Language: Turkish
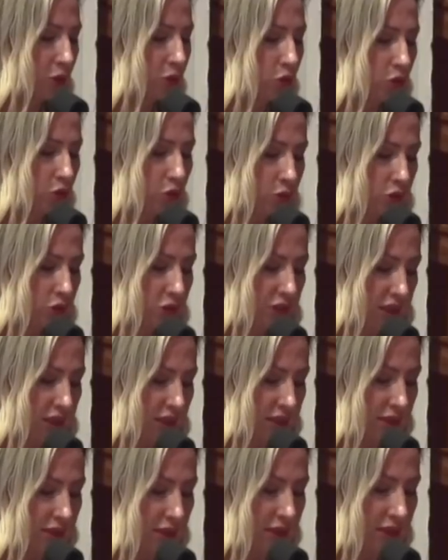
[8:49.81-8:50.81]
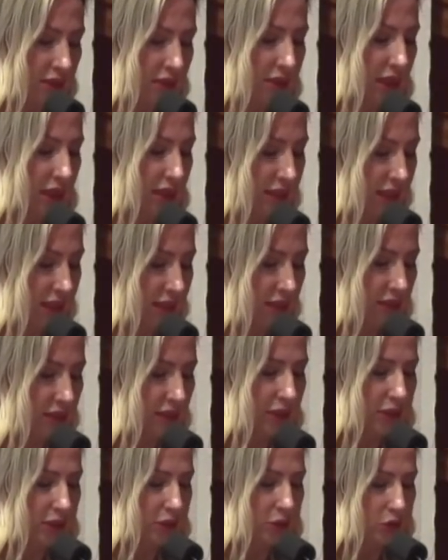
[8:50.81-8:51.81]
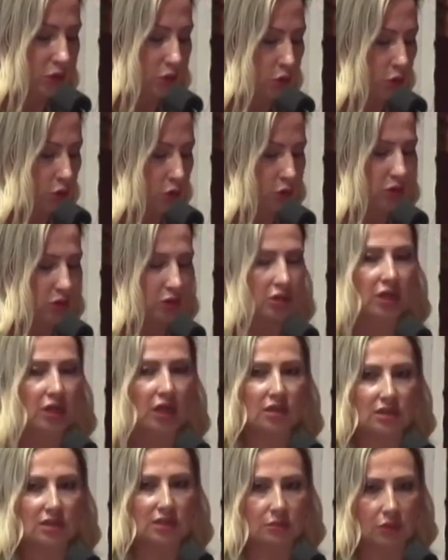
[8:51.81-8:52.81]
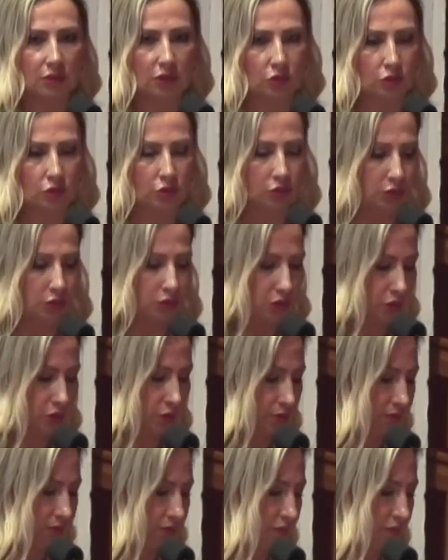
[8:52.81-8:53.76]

günümüz kadınlarının kat ettiği yolun yansıma günüdür.